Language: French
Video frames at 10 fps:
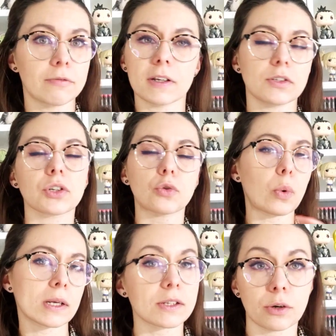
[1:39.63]
on va dire
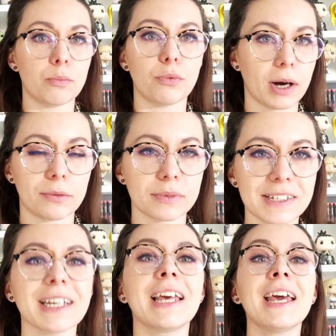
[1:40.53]
3 h pour
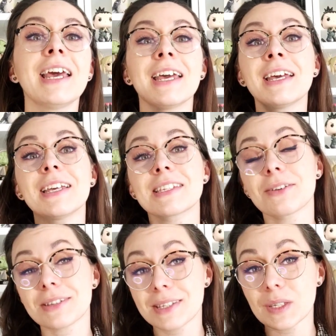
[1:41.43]
arrondir, est
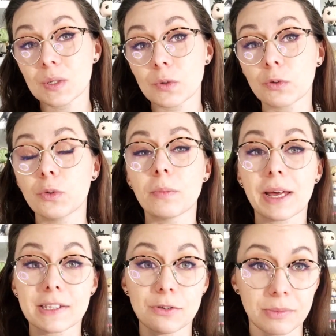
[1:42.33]
sorti ce 2
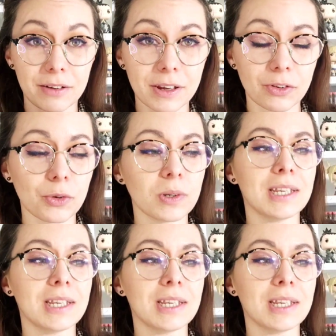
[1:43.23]
mars 2022.